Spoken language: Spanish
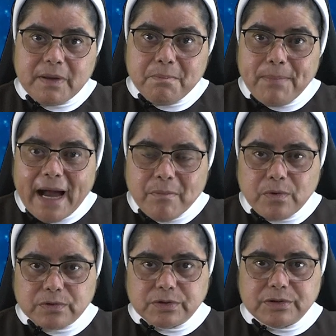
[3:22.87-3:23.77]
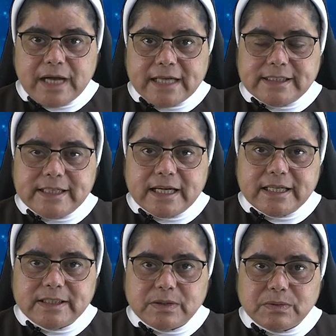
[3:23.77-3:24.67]
vamos hacia
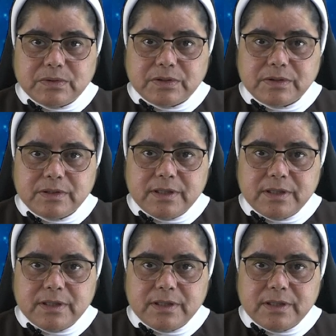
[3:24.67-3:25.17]
Jesús